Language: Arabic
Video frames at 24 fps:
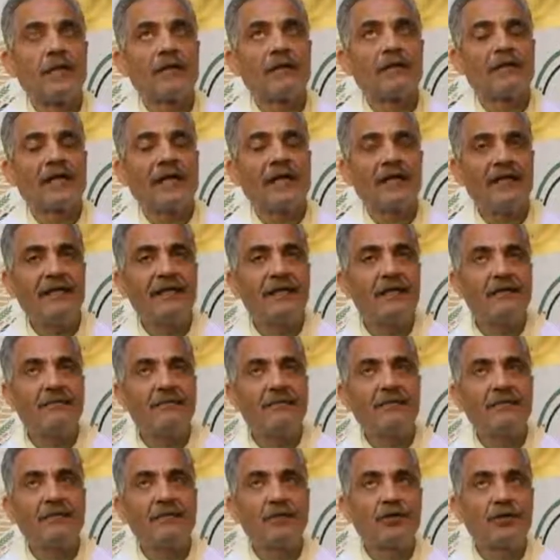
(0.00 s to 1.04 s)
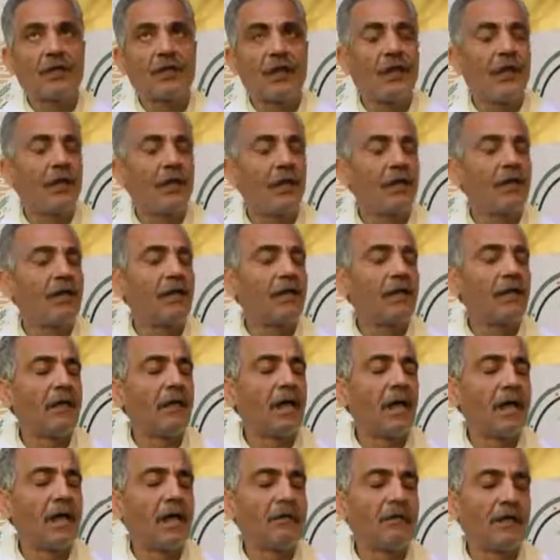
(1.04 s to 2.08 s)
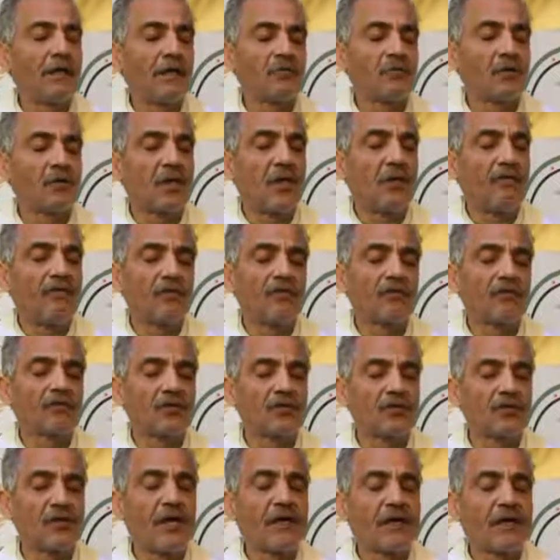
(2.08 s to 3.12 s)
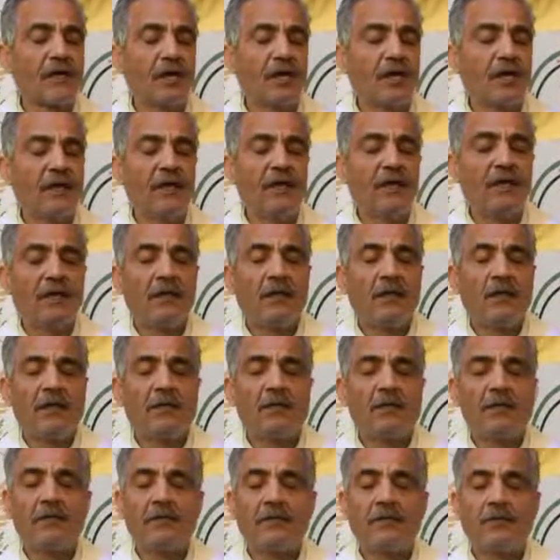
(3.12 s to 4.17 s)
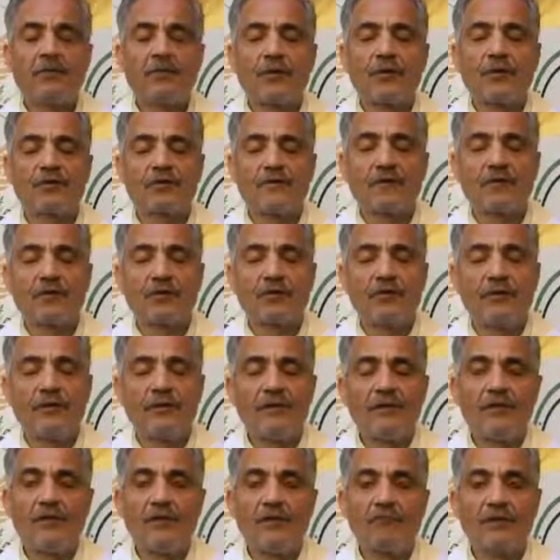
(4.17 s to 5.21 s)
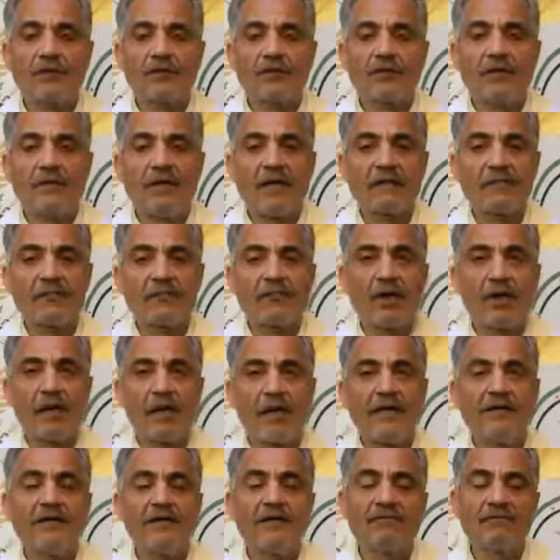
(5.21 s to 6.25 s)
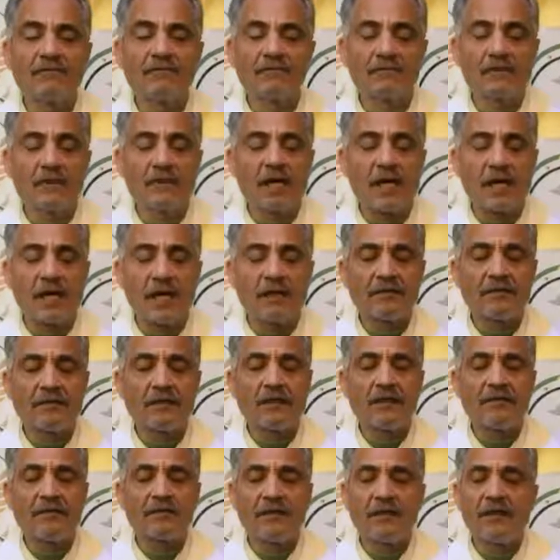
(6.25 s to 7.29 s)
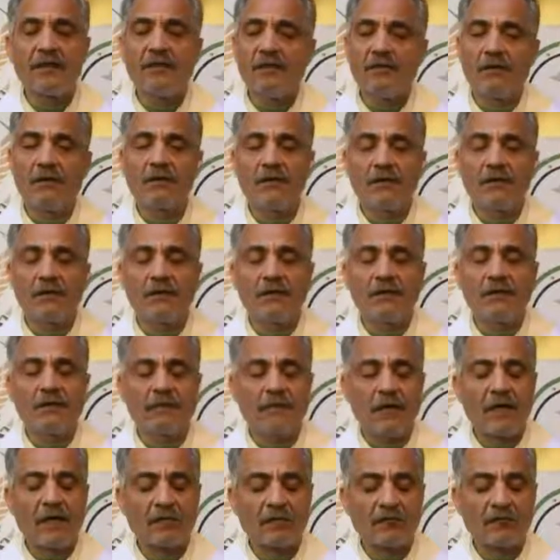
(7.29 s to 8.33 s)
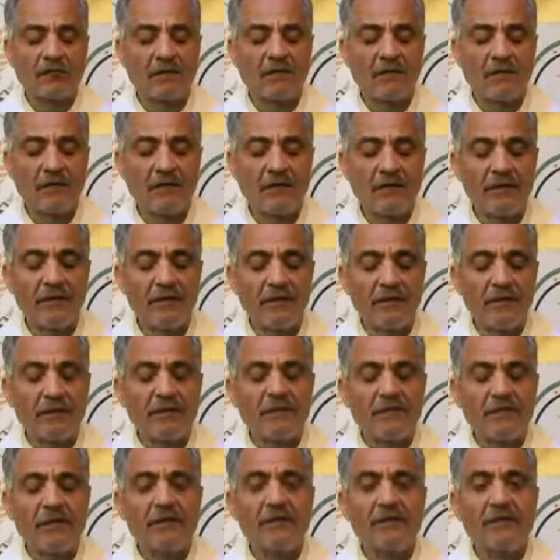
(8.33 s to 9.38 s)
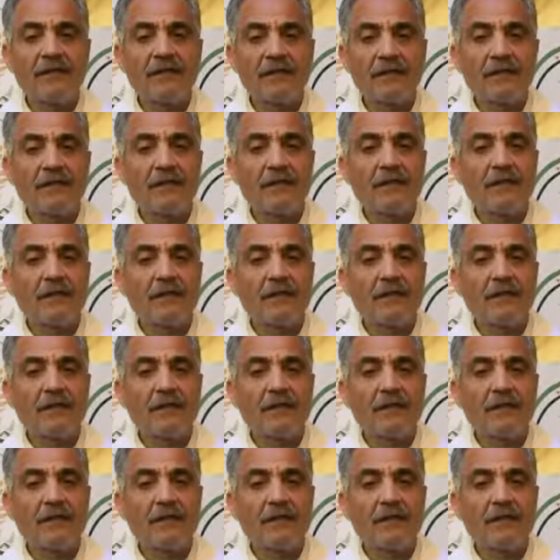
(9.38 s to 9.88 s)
أن تحيد باتجاه أحد الأطراف المتصارعة المنظمات الدولية منظمات محايدة في الصراعات العسكرية وهذا الحكي معروف تماما فإذا